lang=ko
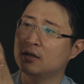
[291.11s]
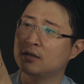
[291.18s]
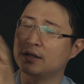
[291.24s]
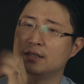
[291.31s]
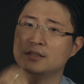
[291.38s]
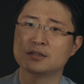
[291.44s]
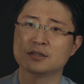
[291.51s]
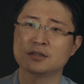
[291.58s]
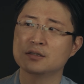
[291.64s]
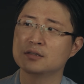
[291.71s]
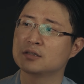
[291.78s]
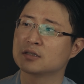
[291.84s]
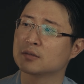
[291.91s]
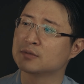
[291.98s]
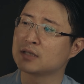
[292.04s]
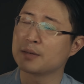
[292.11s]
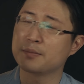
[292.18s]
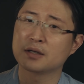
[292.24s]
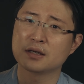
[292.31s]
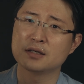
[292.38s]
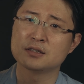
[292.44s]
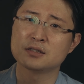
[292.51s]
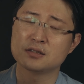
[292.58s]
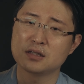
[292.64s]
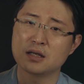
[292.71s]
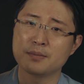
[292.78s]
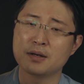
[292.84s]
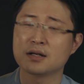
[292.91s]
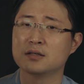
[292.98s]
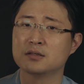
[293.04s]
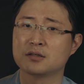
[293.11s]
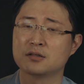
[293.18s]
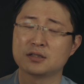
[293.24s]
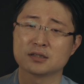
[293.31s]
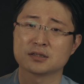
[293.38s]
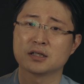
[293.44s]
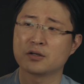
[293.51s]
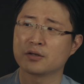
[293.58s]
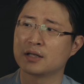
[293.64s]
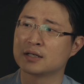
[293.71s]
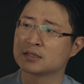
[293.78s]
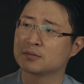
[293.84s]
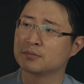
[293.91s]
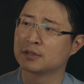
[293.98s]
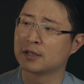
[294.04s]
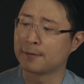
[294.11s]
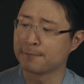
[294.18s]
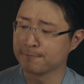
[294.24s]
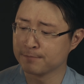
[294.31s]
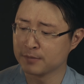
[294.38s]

렌즈는 지금 삼양의 시네마 렌즈를 장착을 해놨습니다.